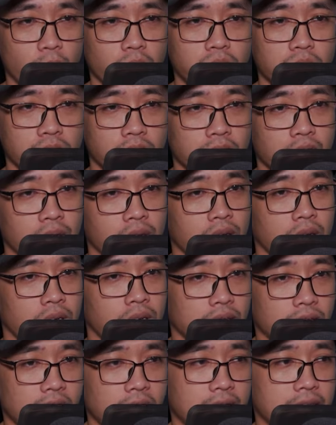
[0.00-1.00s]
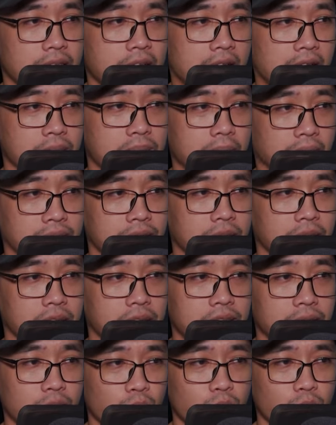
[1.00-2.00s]
Lấy bản thân như là trời đất,
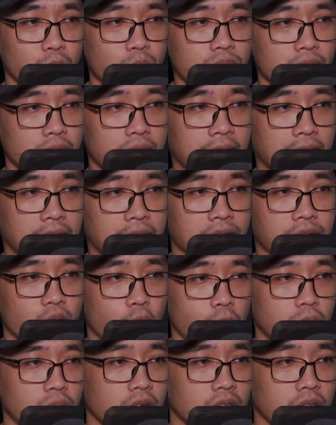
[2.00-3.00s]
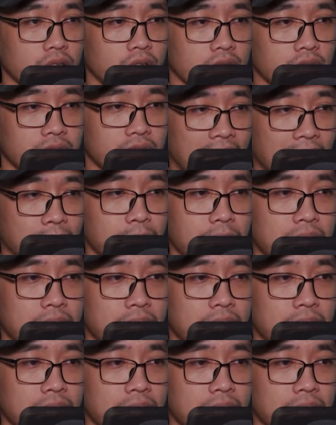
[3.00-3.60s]
dẫn động thần thông xúc địa thành thốn,